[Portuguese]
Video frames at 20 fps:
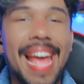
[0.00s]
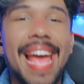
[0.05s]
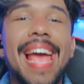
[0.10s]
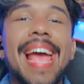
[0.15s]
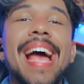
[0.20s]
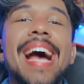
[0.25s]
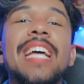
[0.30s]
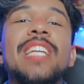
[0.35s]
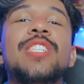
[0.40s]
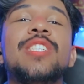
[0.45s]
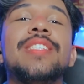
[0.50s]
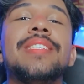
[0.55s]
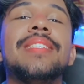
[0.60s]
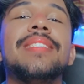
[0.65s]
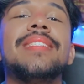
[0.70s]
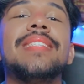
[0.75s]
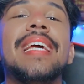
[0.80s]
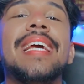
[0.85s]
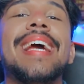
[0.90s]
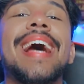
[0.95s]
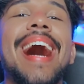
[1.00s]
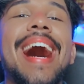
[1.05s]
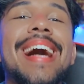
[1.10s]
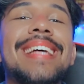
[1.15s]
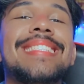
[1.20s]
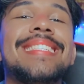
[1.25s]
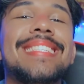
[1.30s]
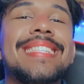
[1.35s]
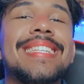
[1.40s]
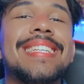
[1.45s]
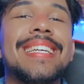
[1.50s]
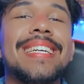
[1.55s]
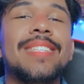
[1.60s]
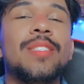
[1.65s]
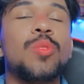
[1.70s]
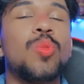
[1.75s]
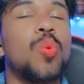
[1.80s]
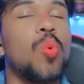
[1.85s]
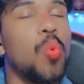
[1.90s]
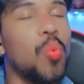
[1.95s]
é a Disney
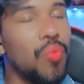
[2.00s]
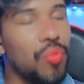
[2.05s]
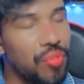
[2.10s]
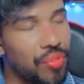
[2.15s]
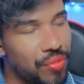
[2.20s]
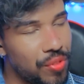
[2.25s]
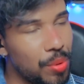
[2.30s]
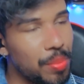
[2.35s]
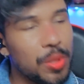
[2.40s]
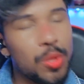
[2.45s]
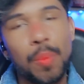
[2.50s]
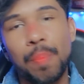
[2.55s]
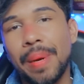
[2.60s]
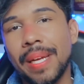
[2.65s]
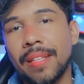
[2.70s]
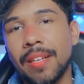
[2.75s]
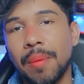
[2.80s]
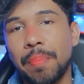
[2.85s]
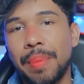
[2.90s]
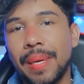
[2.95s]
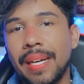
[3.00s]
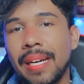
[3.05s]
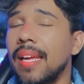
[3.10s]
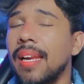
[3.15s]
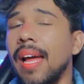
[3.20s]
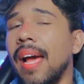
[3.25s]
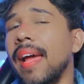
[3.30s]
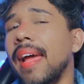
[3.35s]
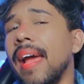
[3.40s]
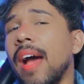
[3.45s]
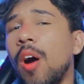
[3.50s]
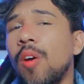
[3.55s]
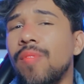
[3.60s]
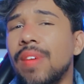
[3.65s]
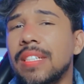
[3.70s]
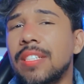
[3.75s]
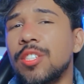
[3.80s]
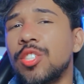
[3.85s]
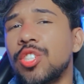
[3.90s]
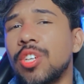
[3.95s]
assinando um filme do Peter Pan que na real
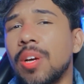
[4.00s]
vai se